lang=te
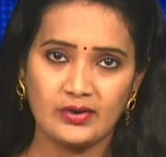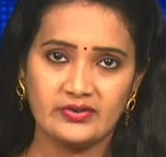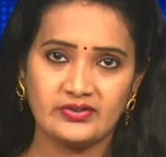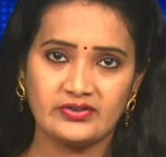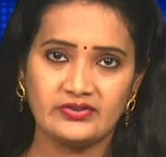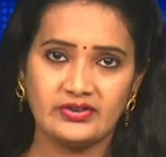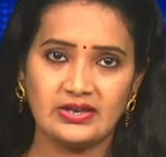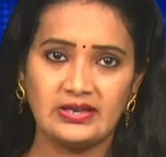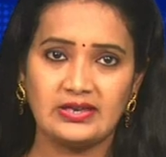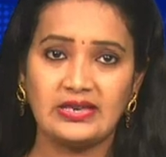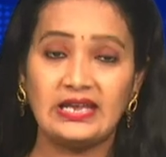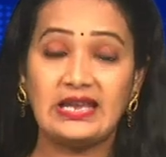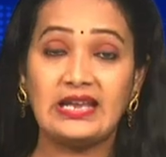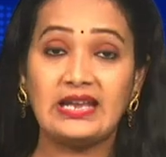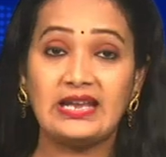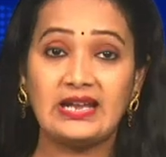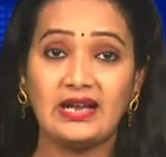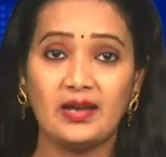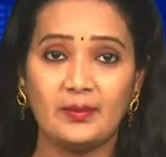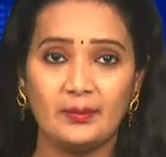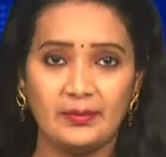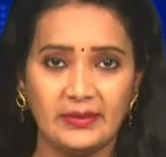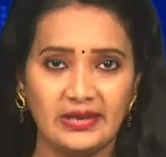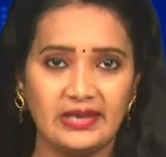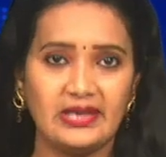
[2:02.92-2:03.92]
ఆక్సిజన్
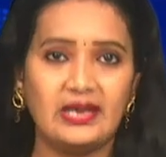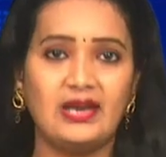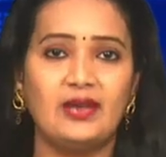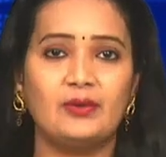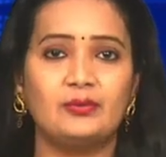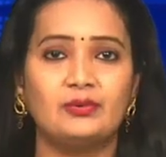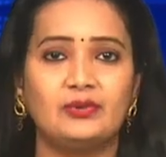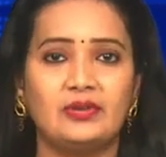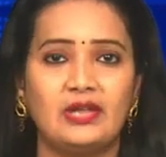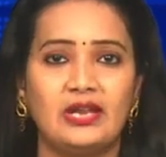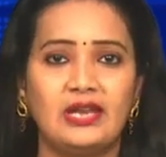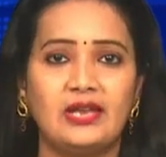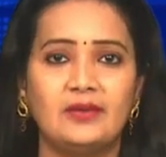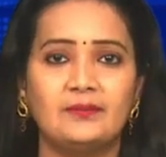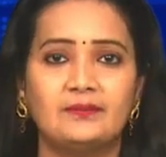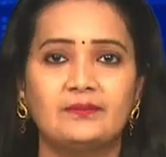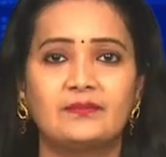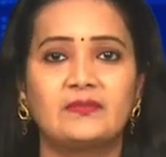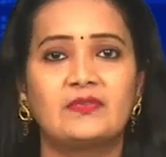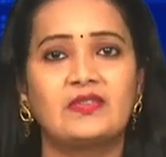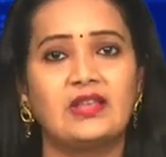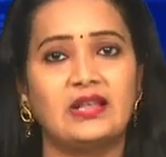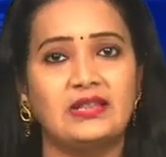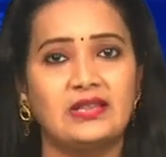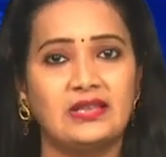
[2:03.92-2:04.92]
ఇంకా మిగిలే ఉందని
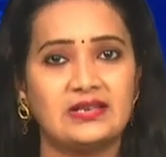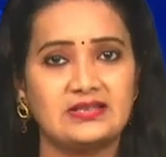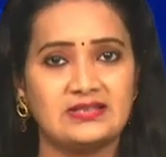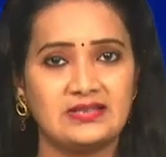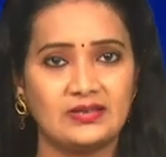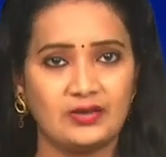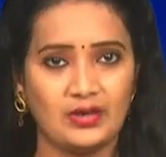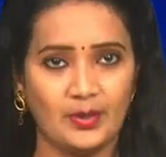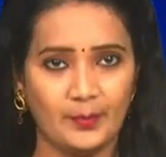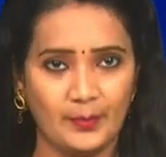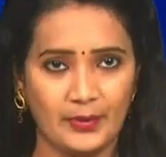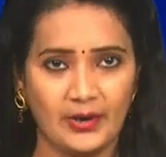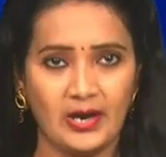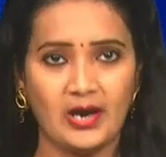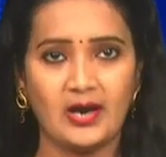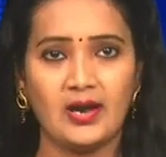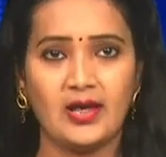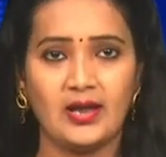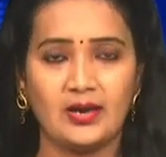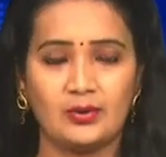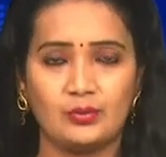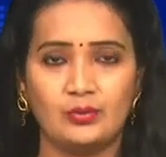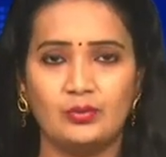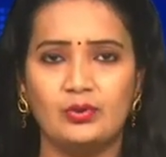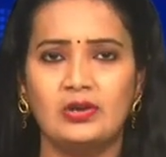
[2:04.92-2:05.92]
సందర్శకుల
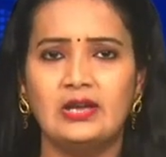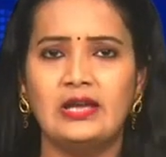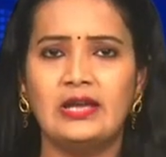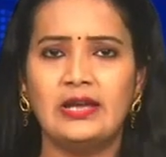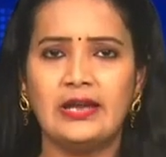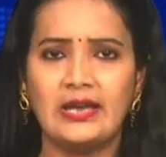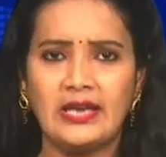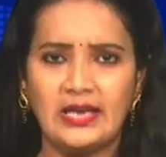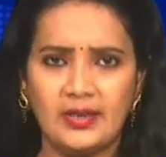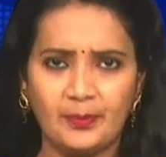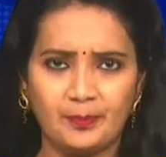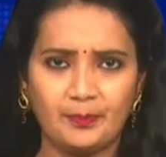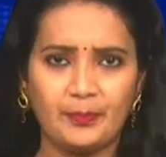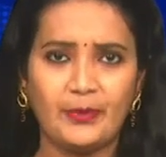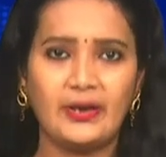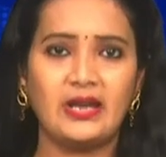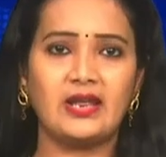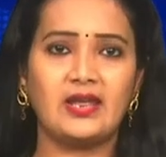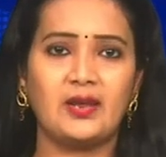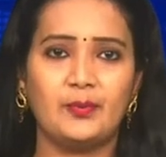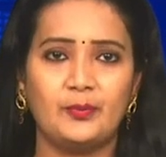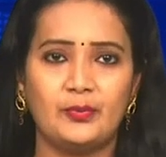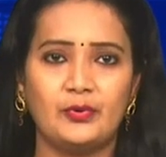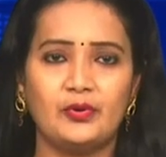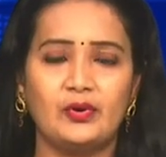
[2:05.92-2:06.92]
ప్రాణాలకు
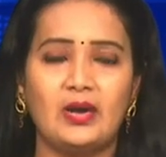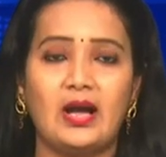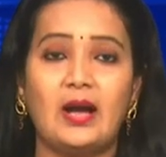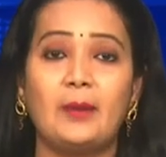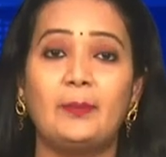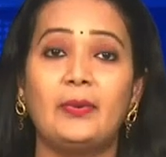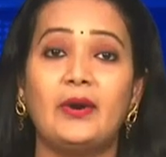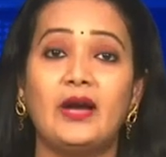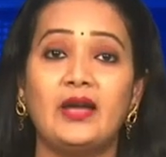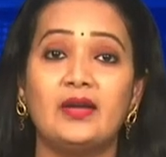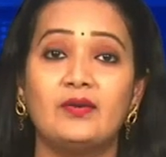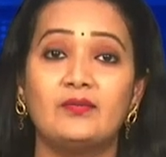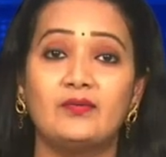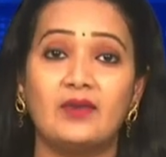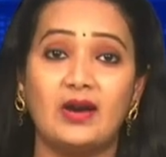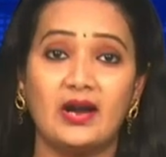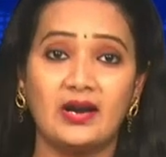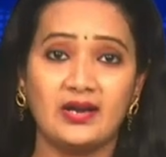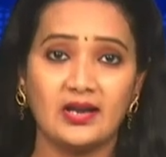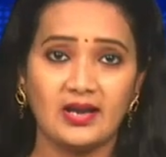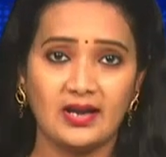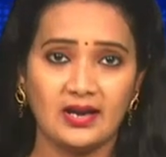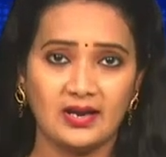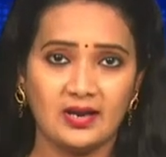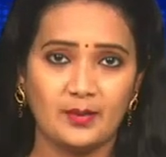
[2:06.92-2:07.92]
ఇప్పటికిప్పుడు అపాయం
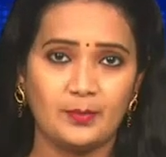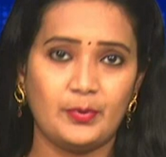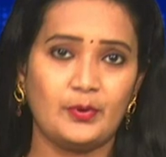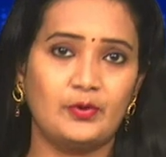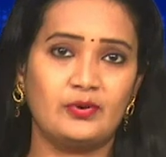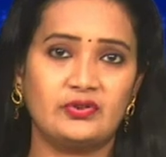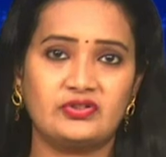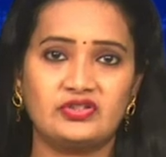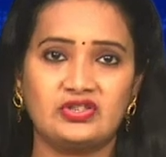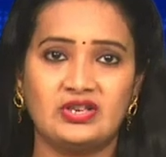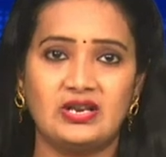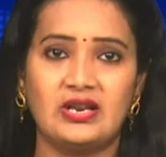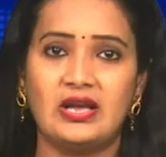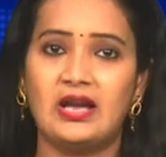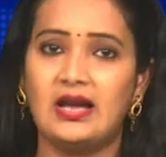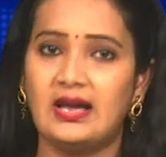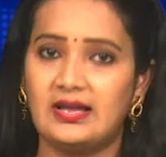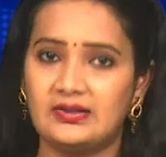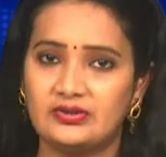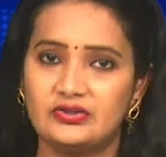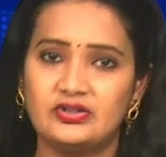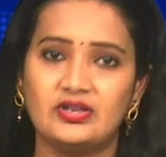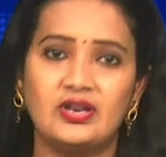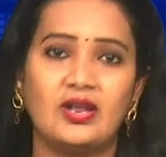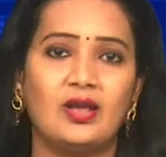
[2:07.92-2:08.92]
వాటిల్లకపోవచ్చన్న
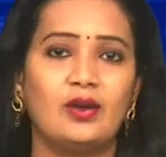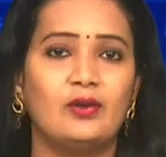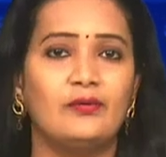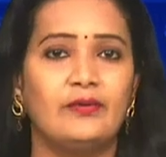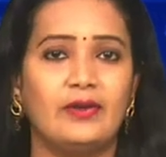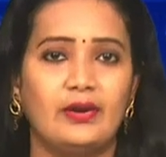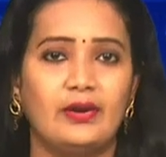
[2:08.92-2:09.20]
అంచనాలు